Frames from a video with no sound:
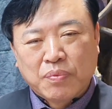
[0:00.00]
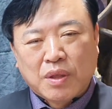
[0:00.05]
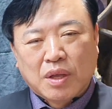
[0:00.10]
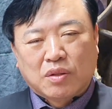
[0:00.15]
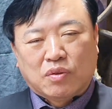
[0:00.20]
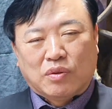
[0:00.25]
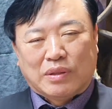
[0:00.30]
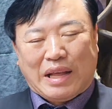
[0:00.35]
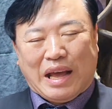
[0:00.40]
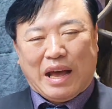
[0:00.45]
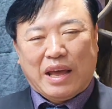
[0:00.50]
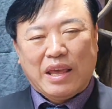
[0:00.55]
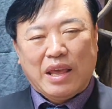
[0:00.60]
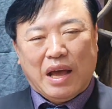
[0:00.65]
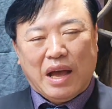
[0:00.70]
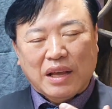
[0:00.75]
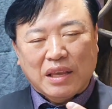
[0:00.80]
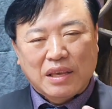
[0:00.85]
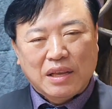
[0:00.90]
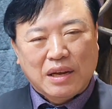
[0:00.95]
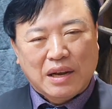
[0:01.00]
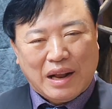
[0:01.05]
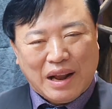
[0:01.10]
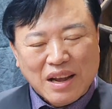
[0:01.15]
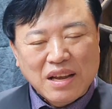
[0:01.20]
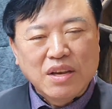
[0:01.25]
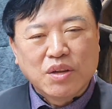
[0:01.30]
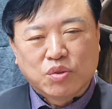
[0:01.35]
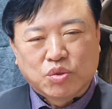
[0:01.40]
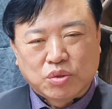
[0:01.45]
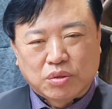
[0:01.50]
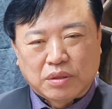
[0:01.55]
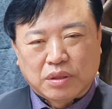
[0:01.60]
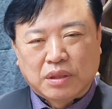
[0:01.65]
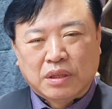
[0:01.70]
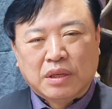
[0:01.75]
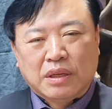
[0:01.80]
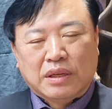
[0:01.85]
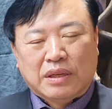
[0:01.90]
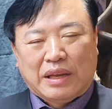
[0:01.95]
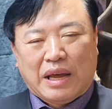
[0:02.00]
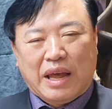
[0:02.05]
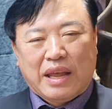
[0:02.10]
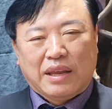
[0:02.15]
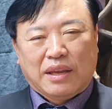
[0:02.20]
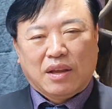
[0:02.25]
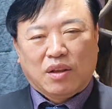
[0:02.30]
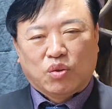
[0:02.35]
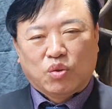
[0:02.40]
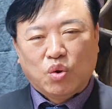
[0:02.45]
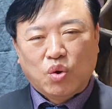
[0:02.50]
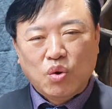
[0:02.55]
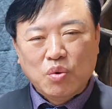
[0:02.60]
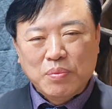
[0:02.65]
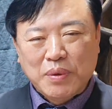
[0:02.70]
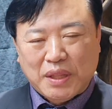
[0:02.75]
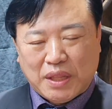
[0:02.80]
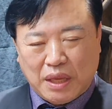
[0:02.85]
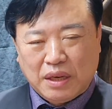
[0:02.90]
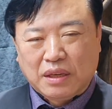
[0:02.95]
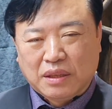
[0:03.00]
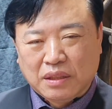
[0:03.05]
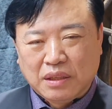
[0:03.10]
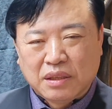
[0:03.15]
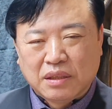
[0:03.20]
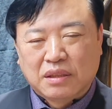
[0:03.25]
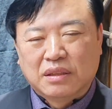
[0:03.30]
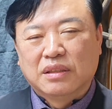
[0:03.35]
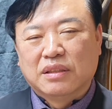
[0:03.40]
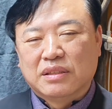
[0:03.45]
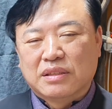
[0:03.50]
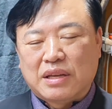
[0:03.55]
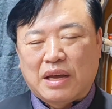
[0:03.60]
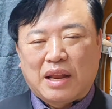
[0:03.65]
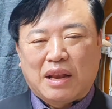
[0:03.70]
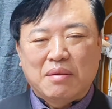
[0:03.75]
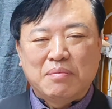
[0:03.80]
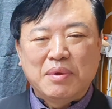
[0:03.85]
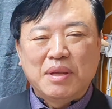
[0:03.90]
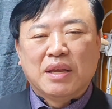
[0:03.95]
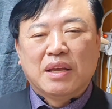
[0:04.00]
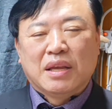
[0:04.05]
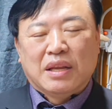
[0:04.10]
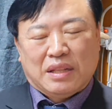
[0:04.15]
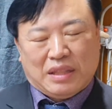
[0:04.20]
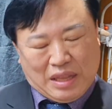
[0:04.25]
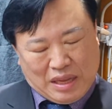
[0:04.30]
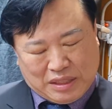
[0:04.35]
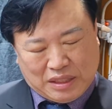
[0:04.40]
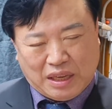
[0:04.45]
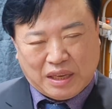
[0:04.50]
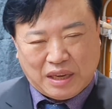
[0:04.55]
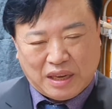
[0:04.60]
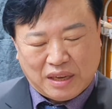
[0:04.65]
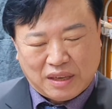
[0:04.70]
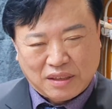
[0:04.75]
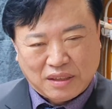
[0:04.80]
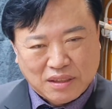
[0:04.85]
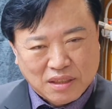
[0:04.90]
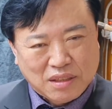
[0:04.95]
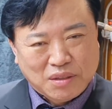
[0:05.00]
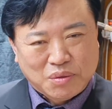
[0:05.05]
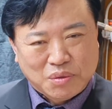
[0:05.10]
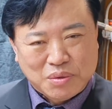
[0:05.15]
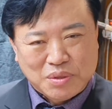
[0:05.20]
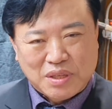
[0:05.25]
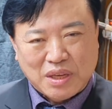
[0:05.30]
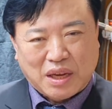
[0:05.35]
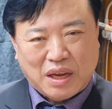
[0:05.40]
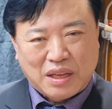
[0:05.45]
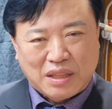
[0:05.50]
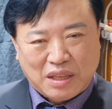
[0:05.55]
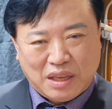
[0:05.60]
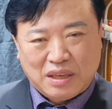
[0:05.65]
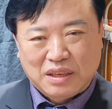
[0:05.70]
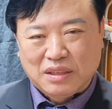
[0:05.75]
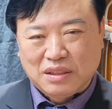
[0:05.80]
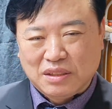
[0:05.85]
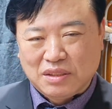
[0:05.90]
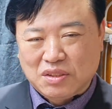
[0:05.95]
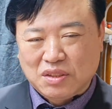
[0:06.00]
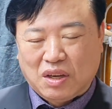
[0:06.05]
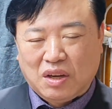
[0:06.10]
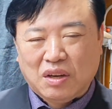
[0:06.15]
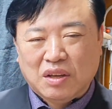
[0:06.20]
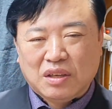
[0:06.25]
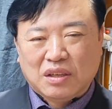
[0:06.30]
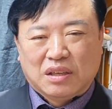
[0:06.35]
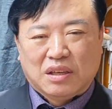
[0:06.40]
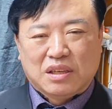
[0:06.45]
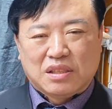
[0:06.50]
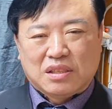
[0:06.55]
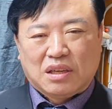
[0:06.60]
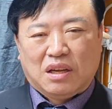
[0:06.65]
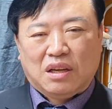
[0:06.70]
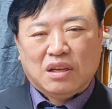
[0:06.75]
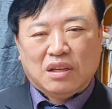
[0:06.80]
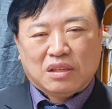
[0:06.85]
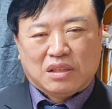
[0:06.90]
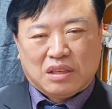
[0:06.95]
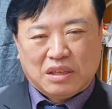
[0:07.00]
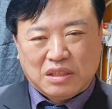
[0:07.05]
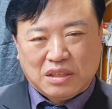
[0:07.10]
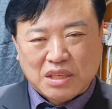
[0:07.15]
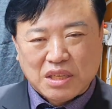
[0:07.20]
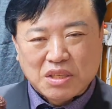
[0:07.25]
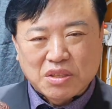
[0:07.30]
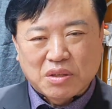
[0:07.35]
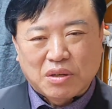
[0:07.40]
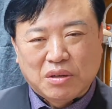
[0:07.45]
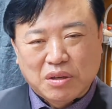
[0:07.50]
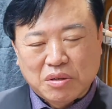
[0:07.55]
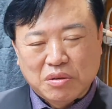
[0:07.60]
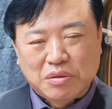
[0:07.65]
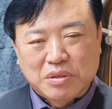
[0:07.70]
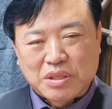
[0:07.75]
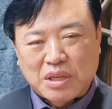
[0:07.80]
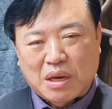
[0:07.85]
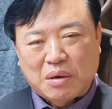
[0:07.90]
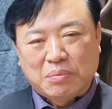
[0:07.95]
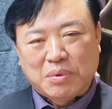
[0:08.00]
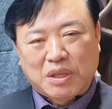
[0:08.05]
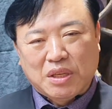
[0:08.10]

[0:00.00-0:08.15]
또 나의 악기를 알려주는 나에게 도움이 되는 그런 사람이 나타나는 그런 운세가 되는 거죠. 그래서 경제적으로 어려운 사람은